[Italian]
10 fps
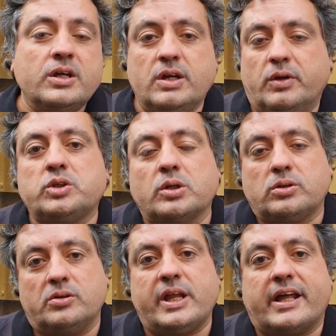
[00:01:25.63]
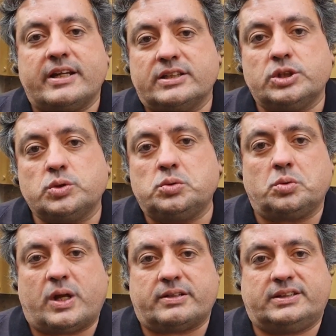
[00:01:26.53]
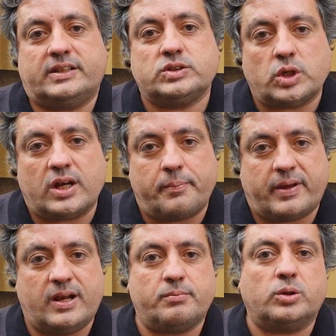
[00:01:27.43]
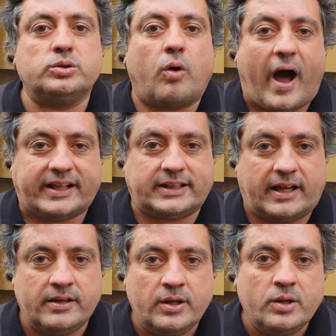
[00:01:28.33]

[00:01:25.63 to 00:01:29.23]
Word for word: io voglio sottolineare innanzitutto un'attenzione per il mondo ATA,